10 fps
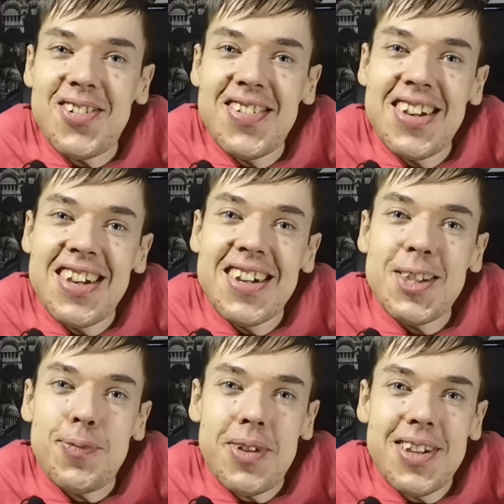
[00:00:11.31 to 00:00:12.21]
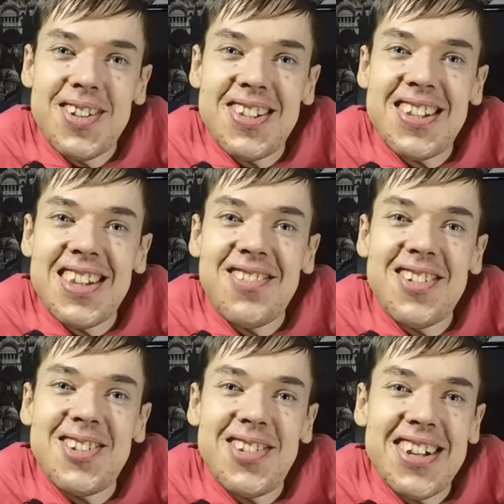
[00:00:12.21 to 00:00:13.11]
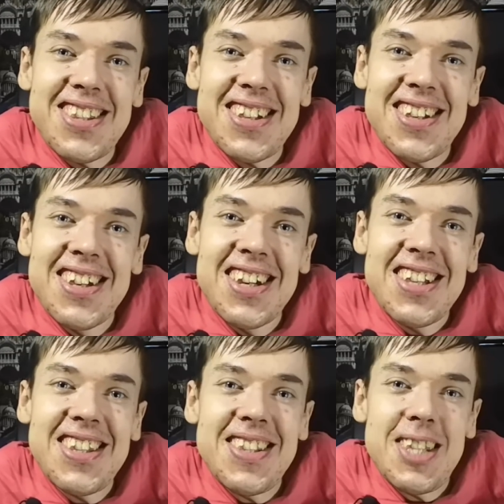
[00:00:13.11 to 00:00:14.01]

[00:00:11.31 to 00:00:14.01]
Надеемся, и дальше он будет только в